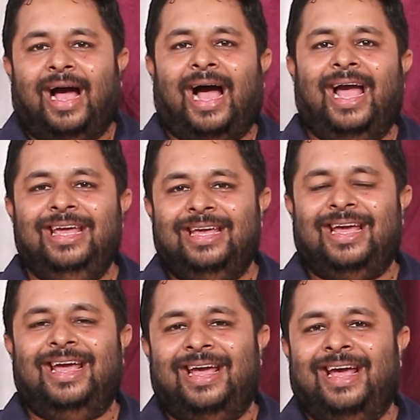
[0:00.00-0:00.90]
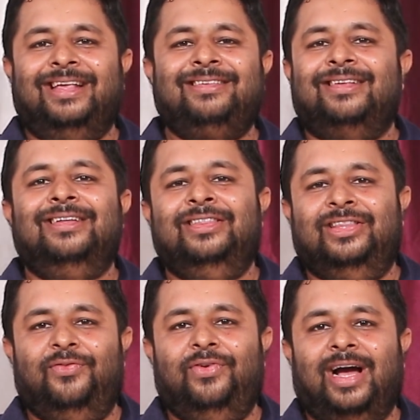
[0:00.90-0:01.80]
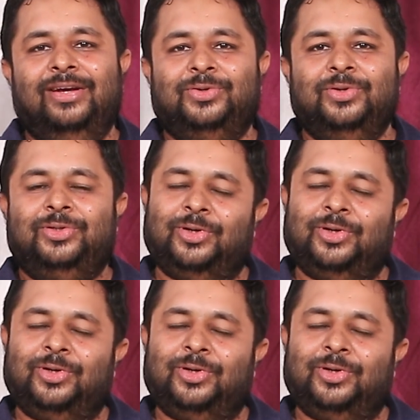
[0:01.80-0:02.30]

आईएएस दिव्यांशु